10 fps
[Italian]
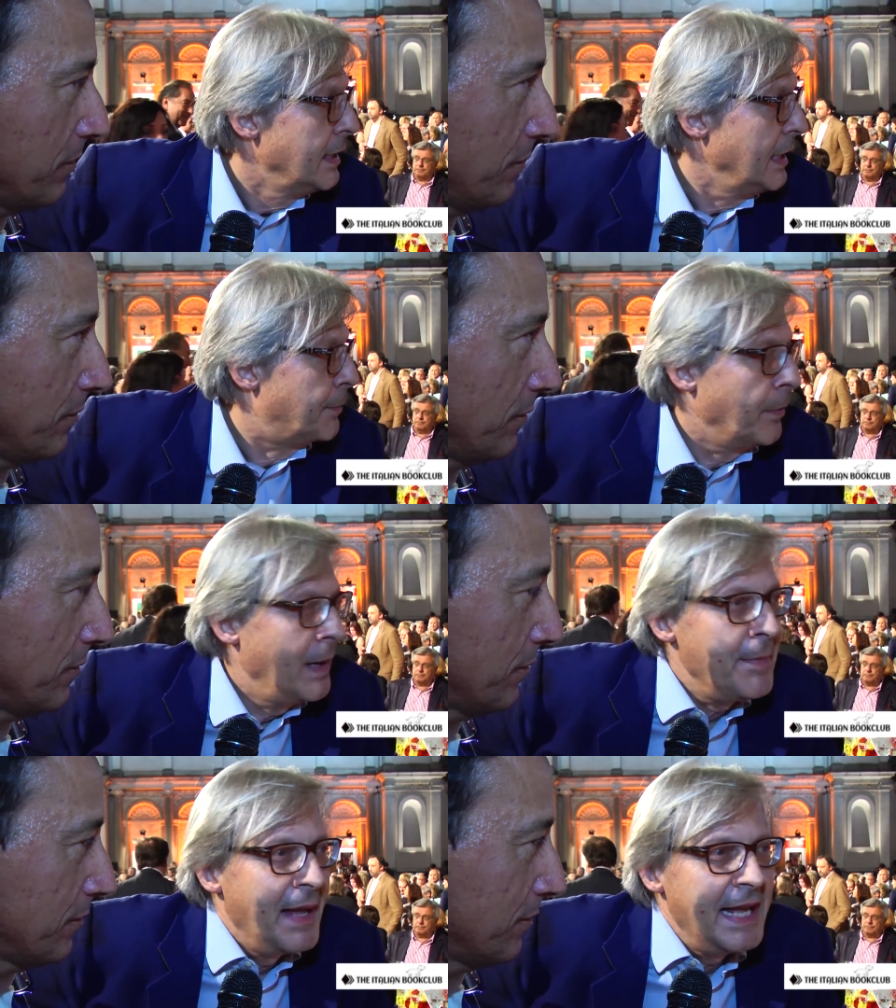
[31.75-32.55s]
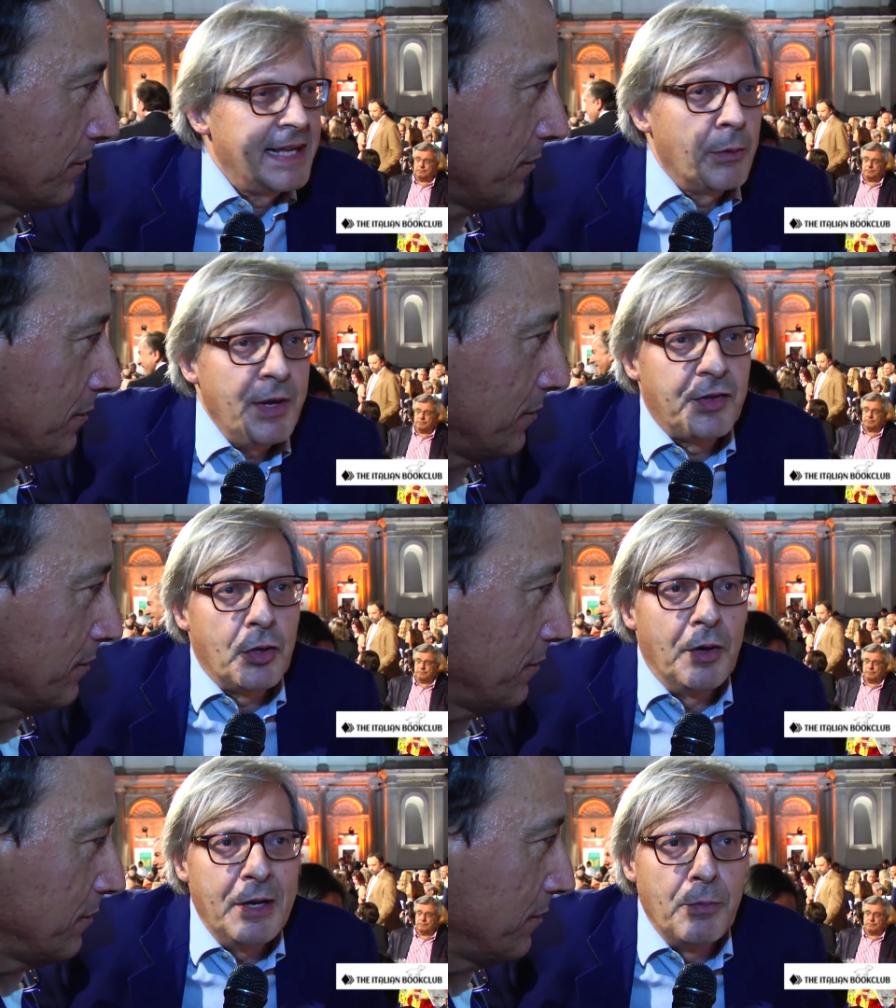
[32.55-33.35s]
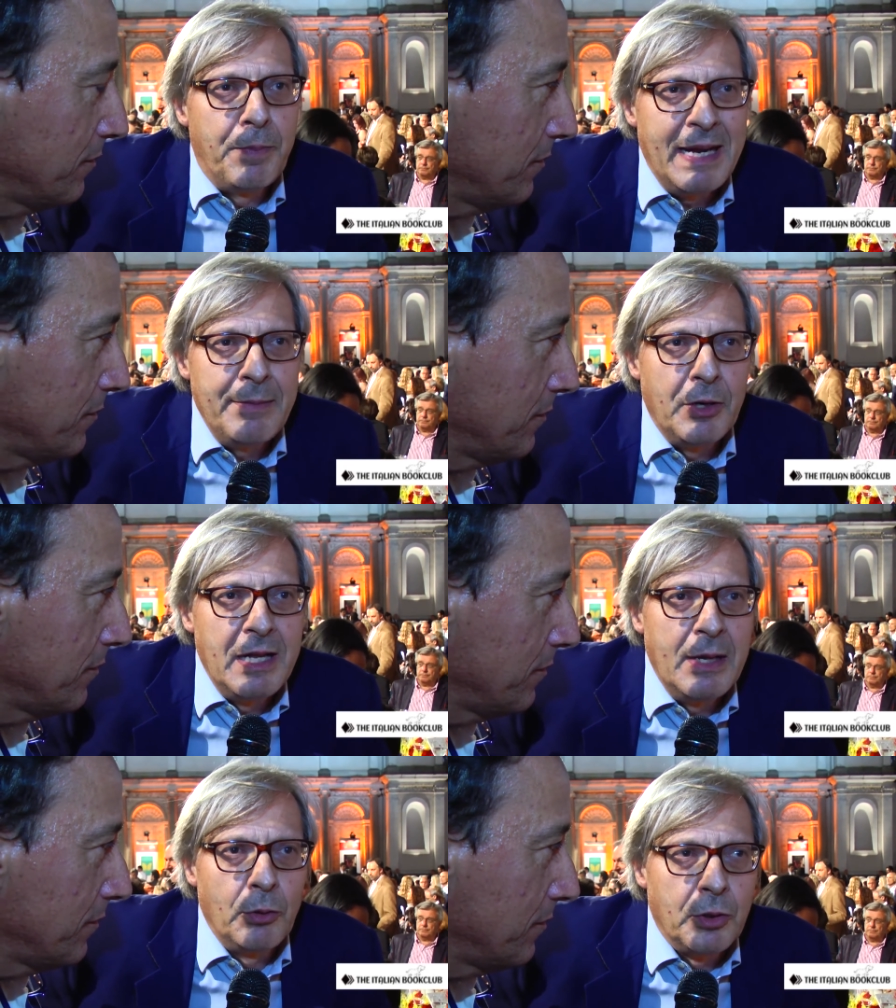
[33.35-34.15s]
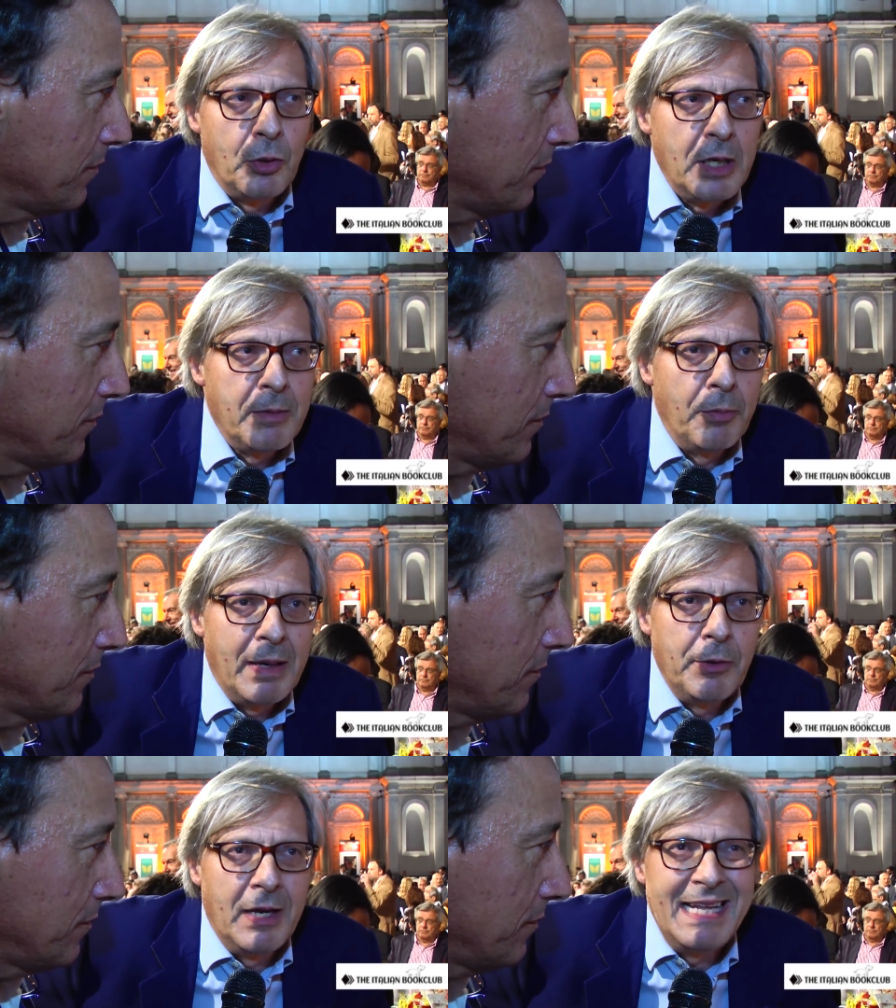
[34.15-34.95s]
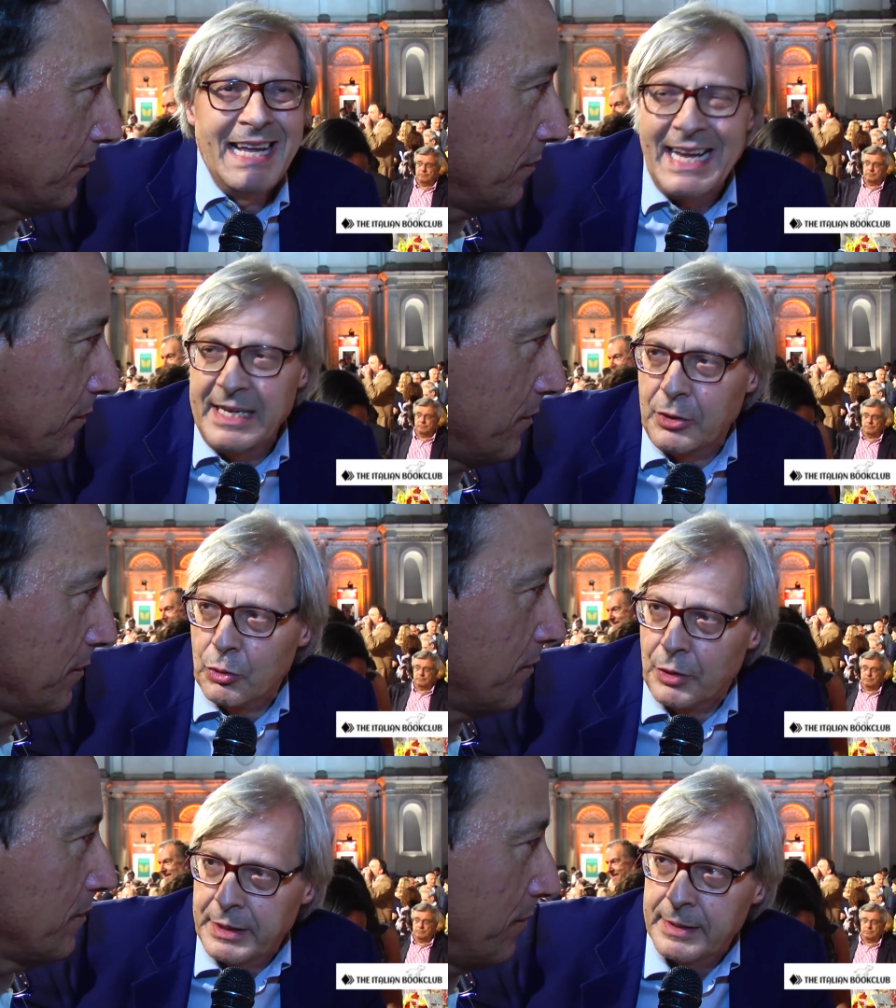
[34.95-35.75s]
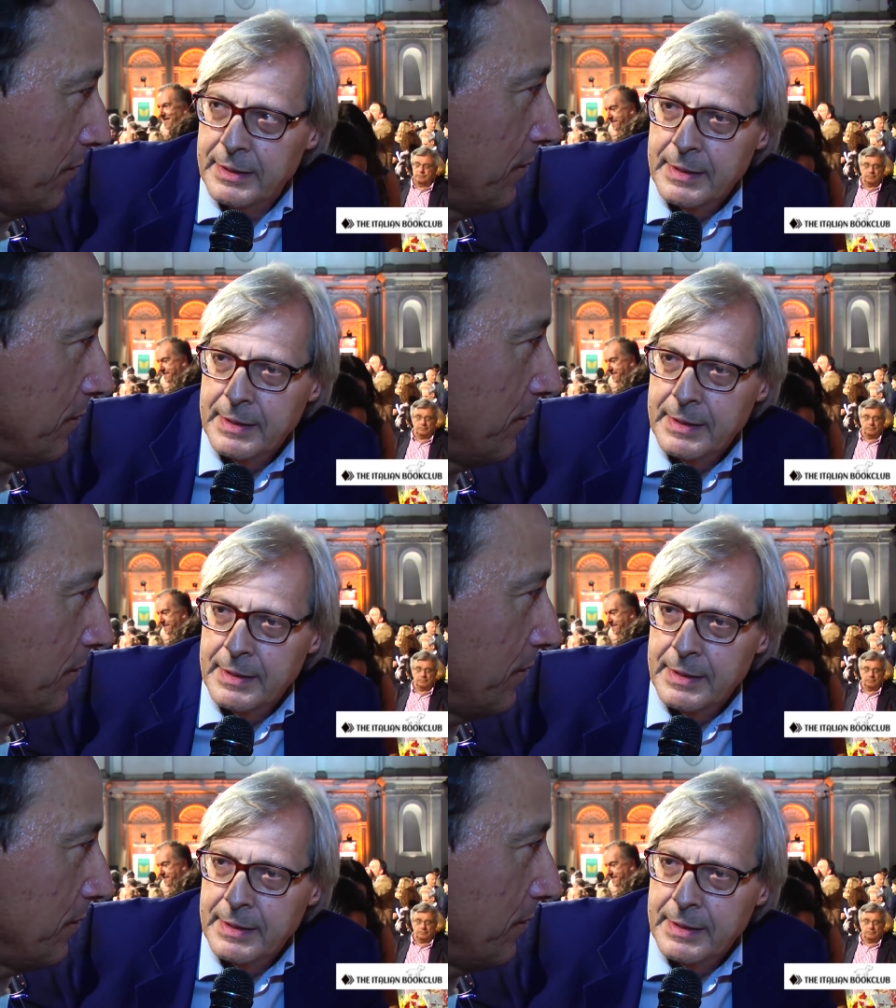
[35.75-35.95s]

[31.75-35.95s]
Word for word: il problema è che questo non è un premio degli autori ma un premio degli editori.